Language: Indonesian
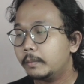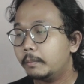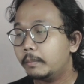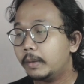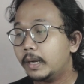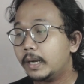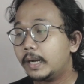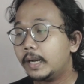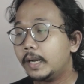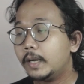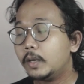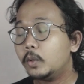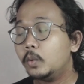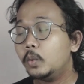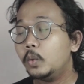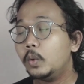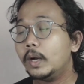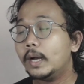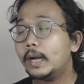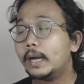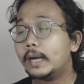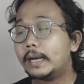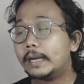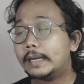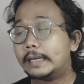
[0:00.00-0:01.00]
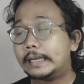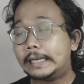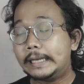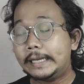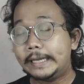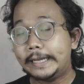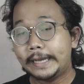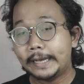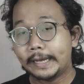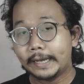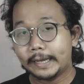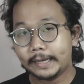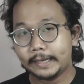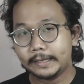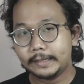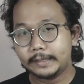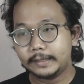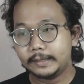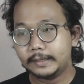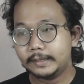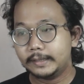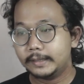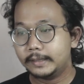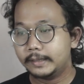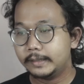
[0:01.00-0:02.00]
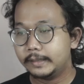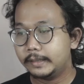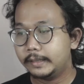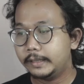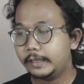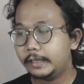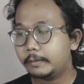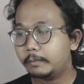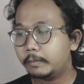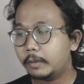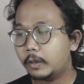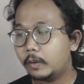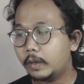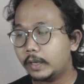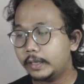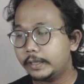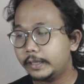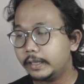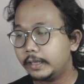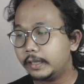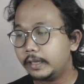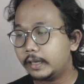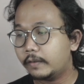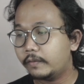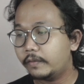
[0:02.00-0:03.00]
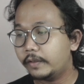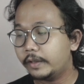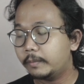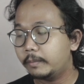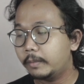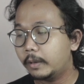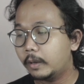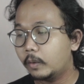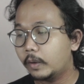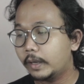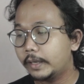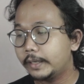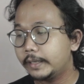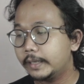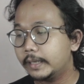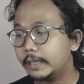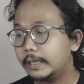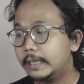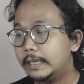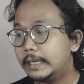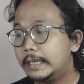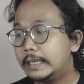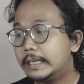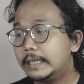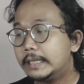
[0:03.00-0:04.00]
maka gue akan lihat yang bawahnya, grafik bawahnya,